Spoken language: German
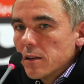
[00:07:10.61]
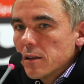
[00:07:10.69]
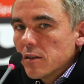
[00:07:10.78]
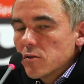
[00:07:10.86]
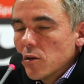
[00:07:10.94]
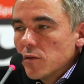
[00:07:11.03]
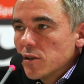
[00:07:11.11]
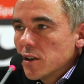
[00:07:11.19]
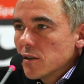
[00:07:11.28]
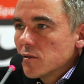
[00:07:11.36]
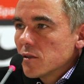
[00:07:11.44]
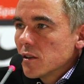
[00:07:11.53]
das hoffe ich,
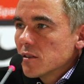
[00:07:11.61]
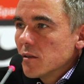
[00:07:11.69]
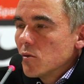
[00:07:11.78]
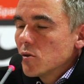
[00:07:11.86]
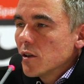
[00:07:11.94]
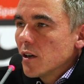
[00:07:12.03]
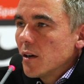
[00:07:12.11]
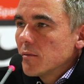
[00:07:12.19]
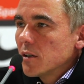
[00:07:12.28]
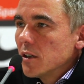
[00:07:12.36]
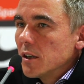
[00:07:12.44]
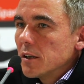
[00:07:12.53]
dass uns das am
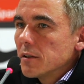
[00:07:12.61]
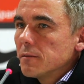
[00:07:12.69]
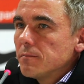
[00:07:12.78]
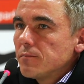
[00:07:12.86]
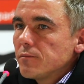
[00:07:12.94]
Montagabend gelingt.